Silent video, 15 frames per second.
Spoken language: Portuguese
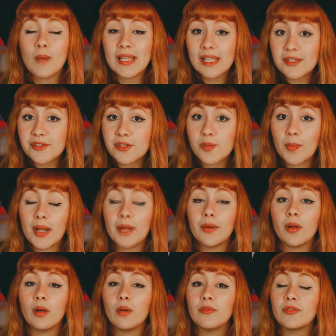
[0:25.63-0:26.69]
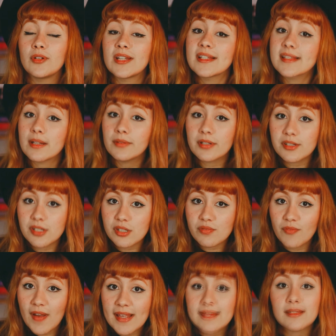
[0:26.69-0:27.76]
O balanço de branco é uma configuração que a
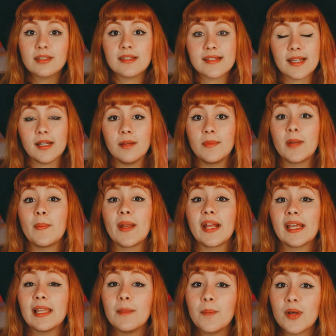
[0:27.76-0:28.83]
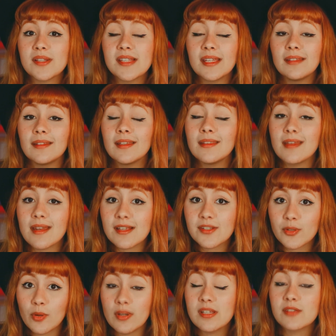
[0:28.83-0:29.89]
gente faz na nossa câmera para que ela possa entender
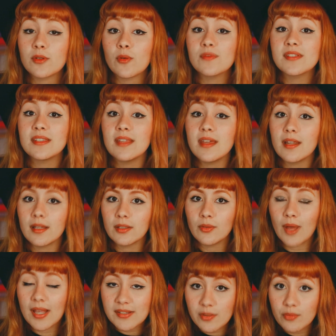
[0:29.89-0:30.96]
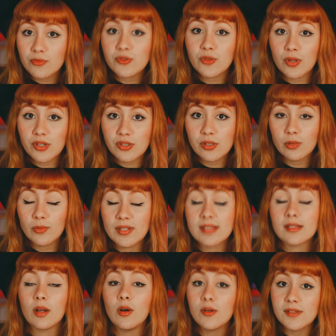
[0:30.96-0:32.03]
as cores considerando as condições de
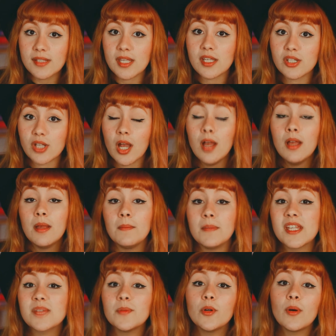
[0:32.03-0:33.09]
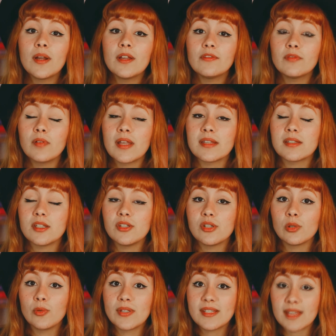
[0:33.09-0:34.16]
luz, ou seja, mesmo com a influência
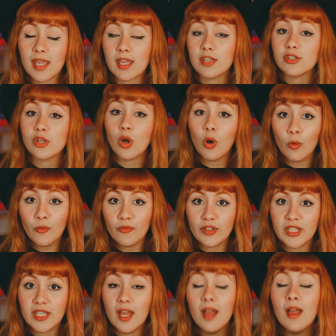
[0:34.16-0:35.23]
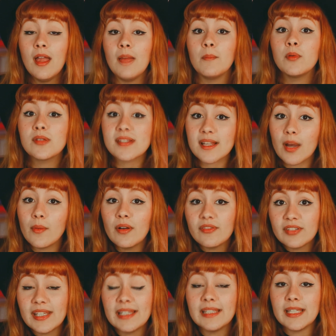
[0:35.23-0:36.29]
de luz quente ou fria, buscar uma
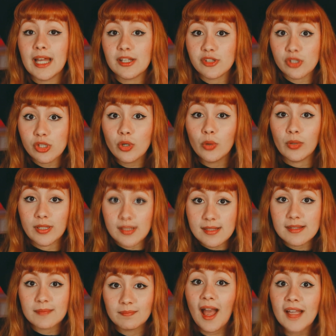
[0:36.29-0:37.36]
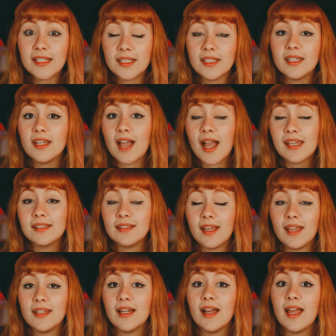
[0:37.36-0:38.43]
fidelidade de cores. Aqui a
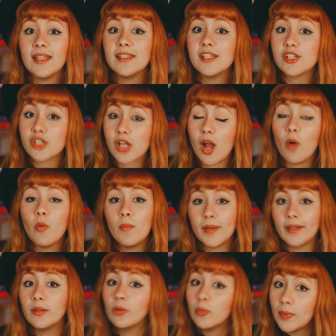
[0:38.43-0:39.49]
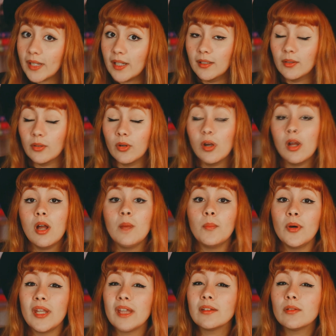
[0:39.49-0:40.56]
ideia é deixar o branco branco,
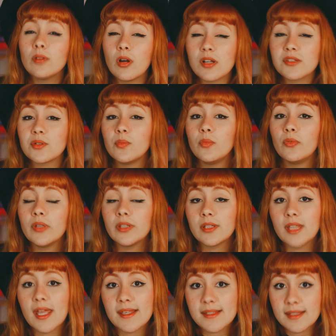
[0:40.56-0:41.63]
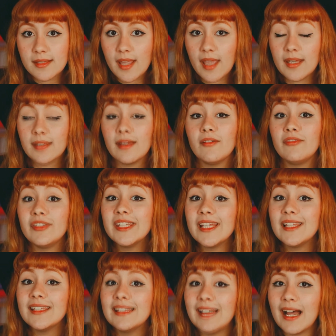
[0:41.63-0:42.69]
Porém, eu não gosto muito dessa ideia da
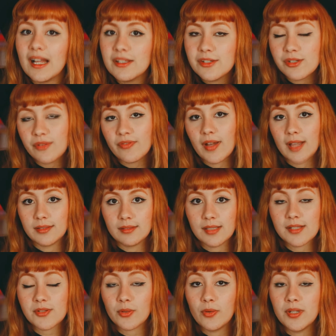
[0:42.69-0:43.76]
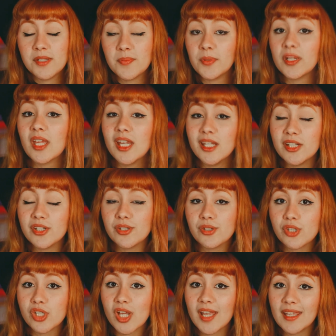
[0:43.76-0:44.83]
fidelidade de fato das cores, porque aí a
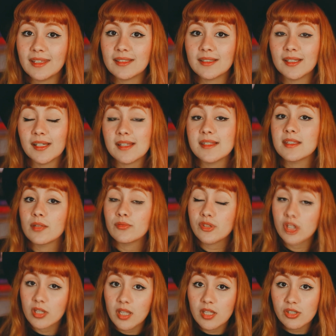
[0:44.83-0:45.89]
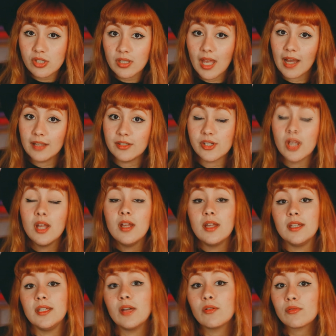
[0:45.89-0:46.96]
gente já entra na questão de identidade.
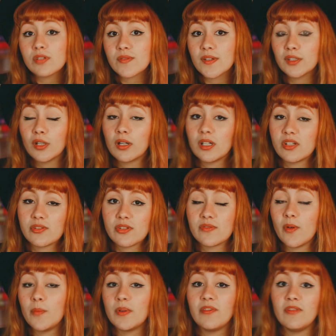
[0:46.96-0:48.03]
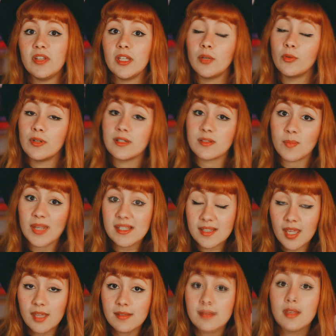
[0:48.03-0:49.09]
E alguns fotógrafos vão preferir cores
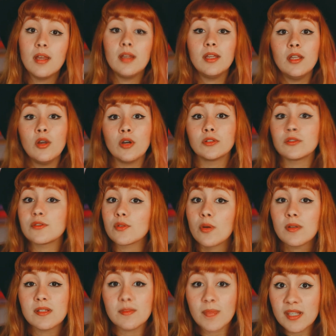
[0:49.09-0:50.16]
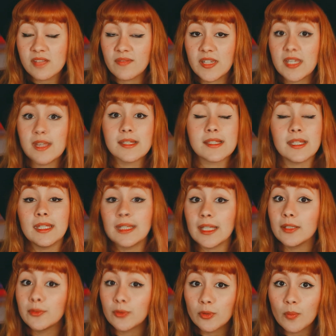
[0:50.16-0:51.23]
mais quentes e outros cores mais frias, e
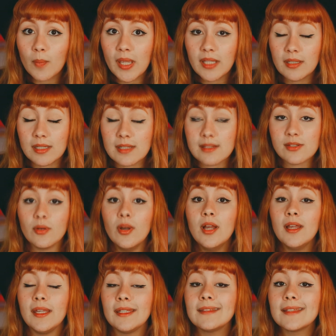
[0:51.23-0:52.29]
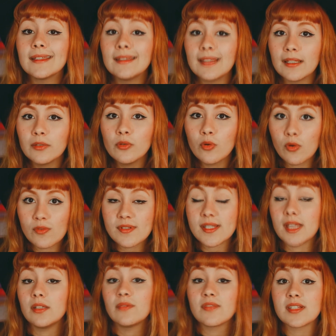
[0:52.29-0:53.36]
tá tudo bem nisso. Entendendo o
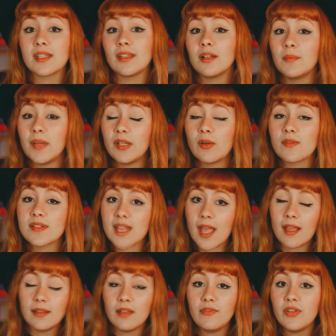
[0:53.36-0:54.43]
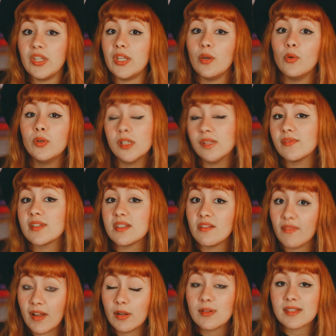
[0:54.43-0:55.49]
conceito, você também consegue definir o que
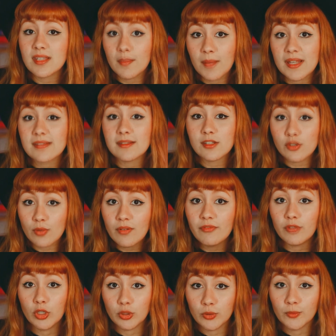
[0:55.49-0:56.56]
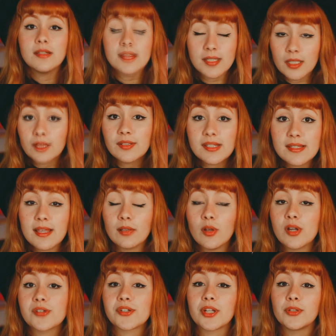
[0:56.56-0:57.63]
você vai gostar mais da sua foto. Seguindo essa
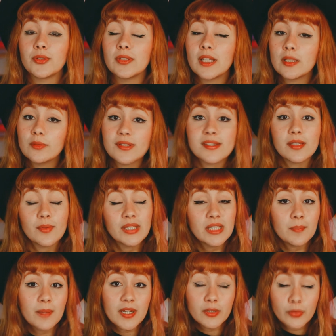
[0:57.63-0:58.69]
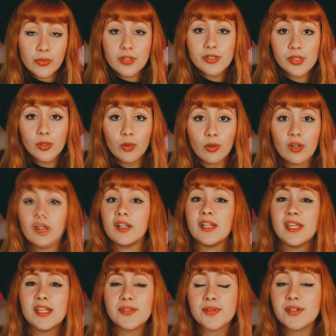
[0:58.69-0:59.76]
lógica, toda luz tem uma temperatura de
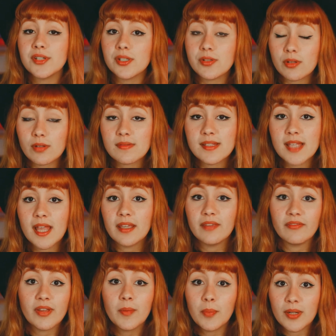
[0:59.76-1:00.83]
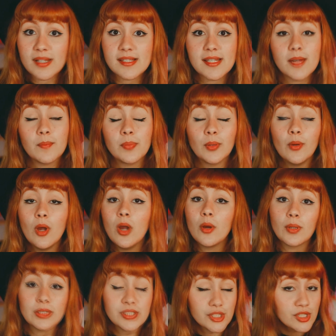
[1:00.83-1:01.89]
cor, e isso a gente consegue ver, por exemplo,
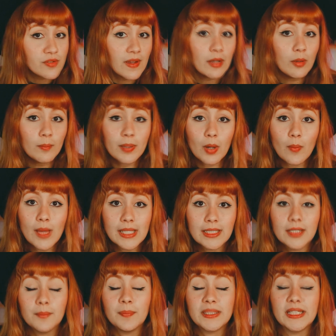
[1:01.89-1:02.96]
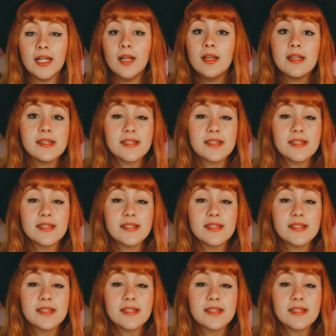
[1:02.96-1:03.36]
quando a gente vai comprar uma lâmpada.